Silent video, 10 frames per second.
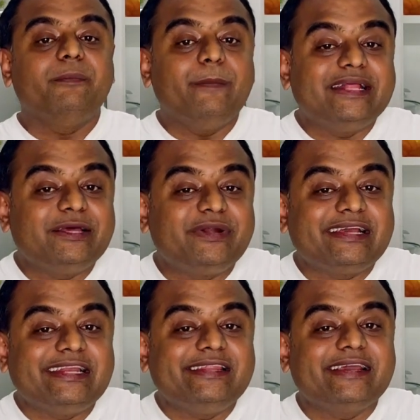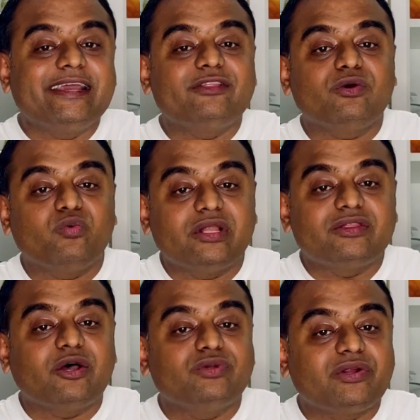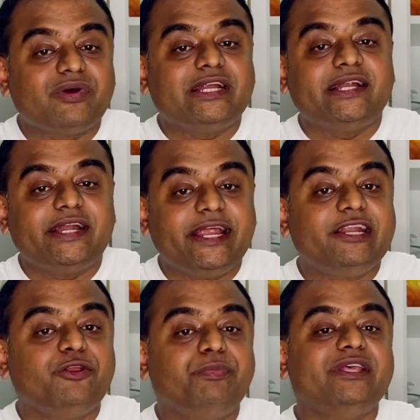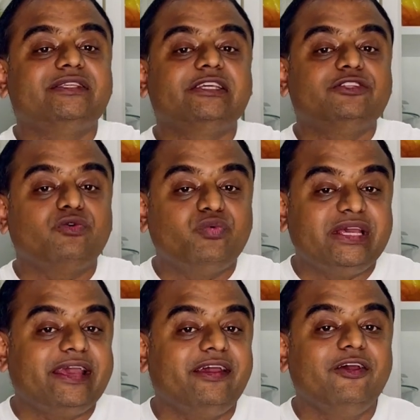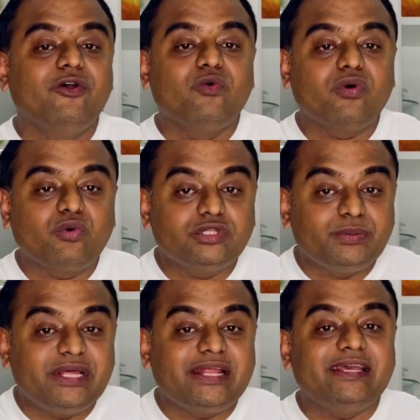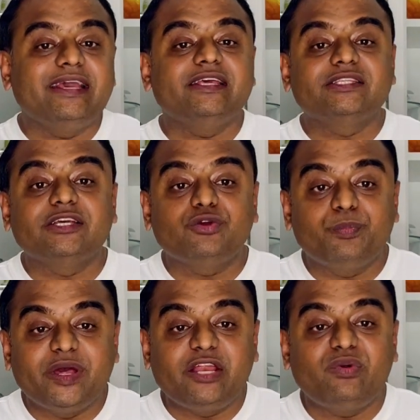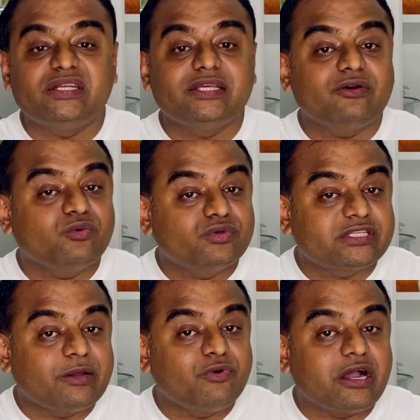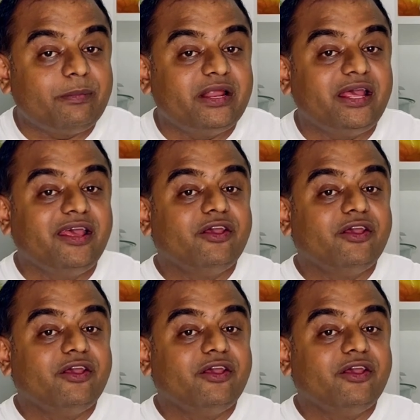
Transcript: मैथमेटिकली देखिए तो वन थाउजेंड वन हंड्रेड एटी रुपीज़ की जो फ़ी है वो कुछ भी नहीं है इसके जो बेनिफिट्स है उसके मुकाबले